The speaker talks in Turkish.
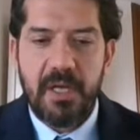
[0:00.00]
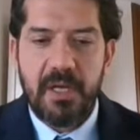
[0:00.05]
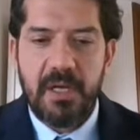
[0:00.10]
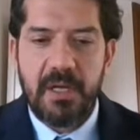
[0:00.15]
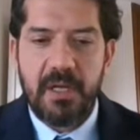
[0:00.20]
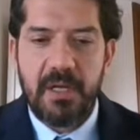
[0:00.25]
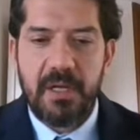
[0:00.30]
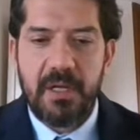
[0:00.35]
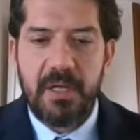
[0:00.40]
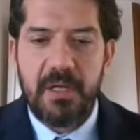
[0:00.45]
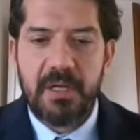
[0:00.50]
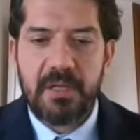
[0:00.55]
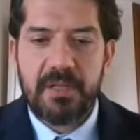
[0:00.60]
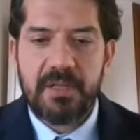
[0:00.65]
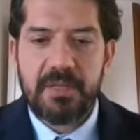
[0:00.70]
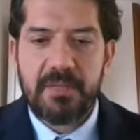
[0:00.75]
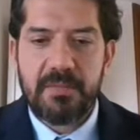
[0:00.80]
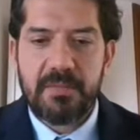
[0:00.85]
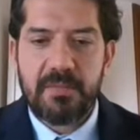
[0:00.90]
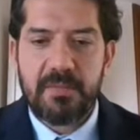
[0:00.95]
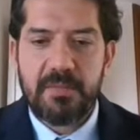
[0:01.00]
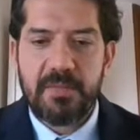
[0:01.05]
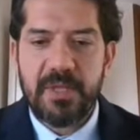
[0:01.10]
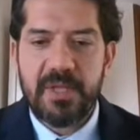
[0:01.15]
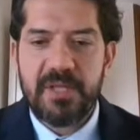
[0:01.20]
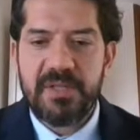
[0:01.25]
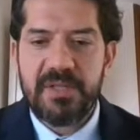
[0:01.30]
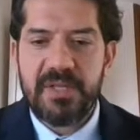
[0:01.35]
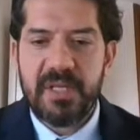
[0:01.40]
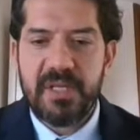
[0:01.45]
E, şimdi
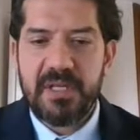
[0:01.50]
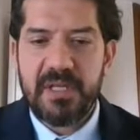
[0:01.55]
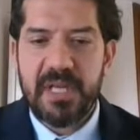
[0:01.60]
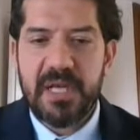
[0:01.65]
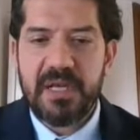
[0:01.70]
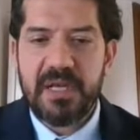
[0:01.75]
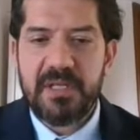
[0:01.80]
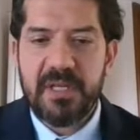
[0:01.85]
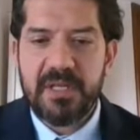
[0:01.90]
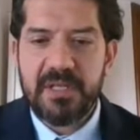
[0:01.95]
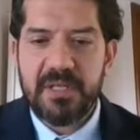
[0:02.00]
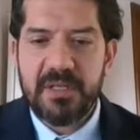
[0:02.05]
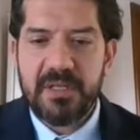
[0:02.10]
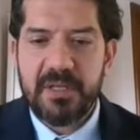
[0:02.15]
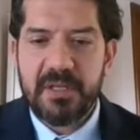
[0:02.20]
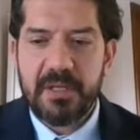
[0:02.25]
piyasaya ne kadar